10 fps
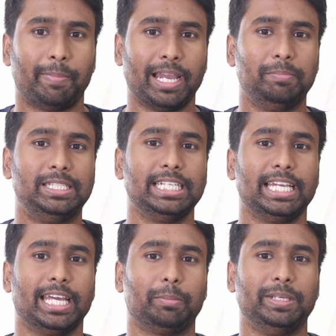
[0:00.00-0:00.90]
ফাইভ জি
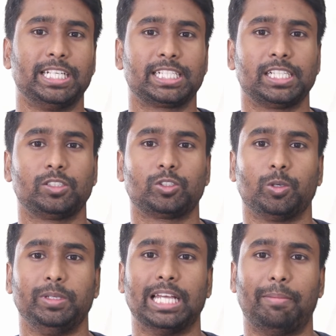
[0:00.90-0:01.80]
এর বিশেষ কিছু
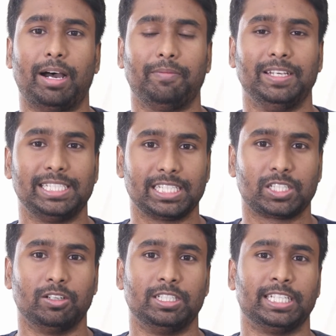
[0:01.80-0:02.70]
সুবিধা বা ফিচার্স
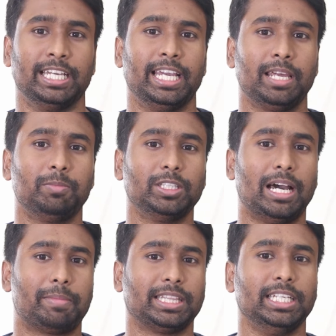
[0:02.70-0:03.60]
রয়েছে এর মধ্যে
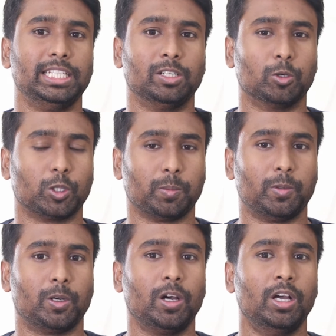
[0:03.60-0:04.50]
আমরা তিনটি
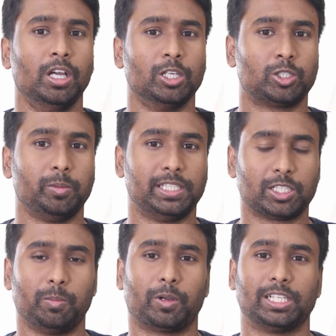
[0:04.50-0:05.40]
গুরুত্বপূর্ণ সুবিধা
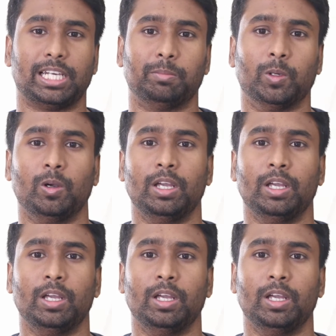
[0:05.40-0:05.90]
সম্পর্কে জানব